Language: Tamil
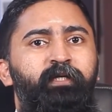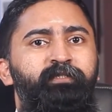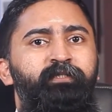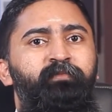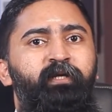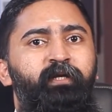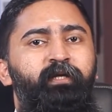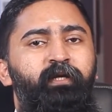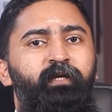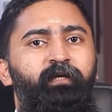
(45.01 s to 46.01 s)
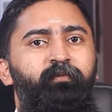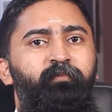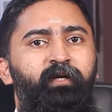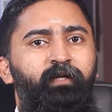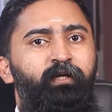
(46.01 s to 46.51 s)
எஸ்எம் கிளினிக்கில்
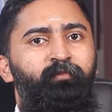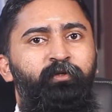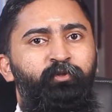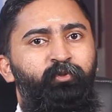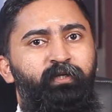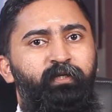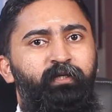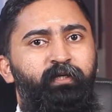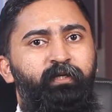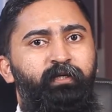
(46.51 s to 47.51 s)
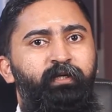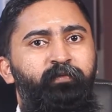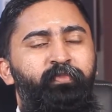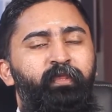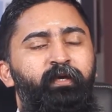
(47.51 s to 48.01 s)
மனநல மருத்துவராக இருக்கிறேங்க
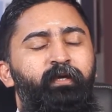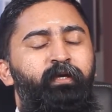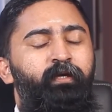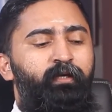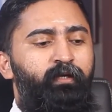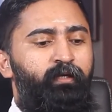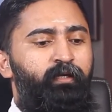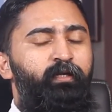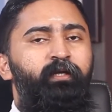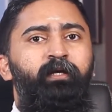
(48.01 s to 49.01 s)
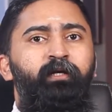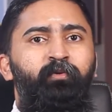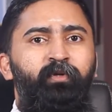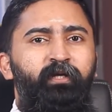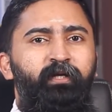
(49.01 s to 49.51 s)
இன்றைக்கி நான்
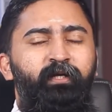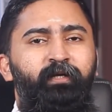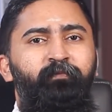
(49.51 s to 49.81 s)
உங்ககிட்ட